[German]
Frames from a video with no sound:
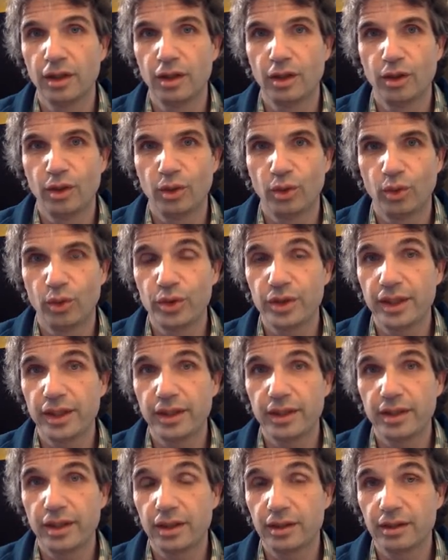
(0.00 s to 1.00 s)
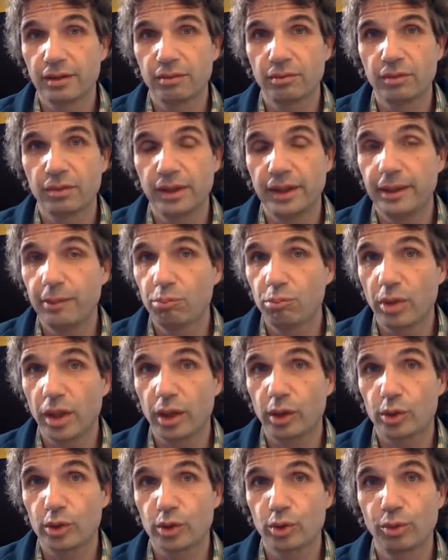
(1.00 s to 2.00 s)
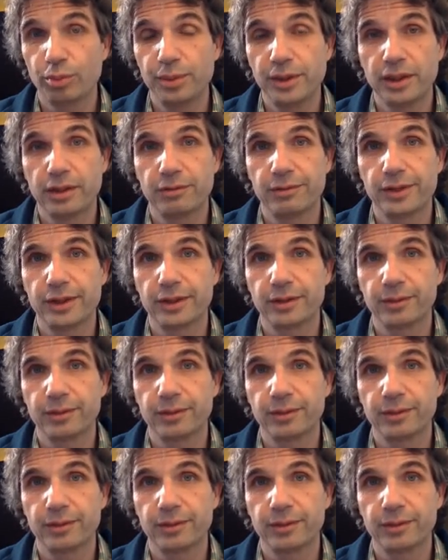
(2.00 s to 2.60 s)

und der Inhalt eben herauskopiert wird.